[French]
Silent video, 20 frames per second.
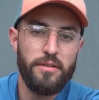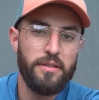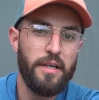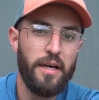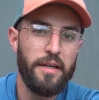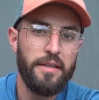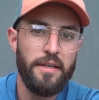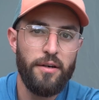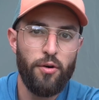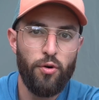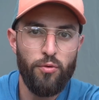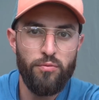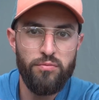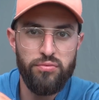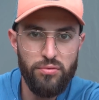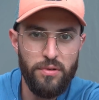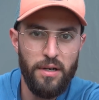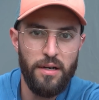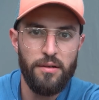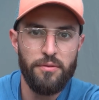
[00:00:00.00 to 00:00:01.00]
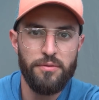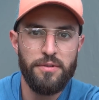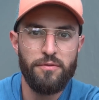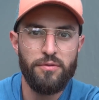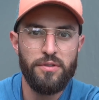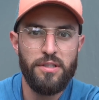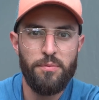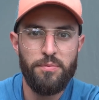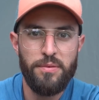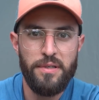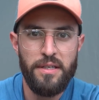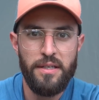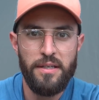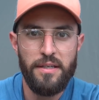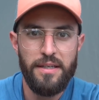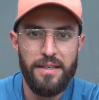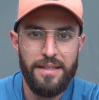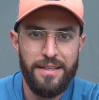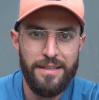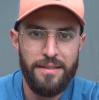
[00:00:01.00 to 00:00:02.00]
derrière, au bout là, au niveau des pieds
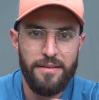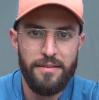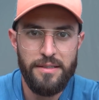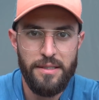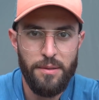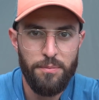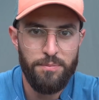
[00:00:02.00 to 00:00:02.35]
et des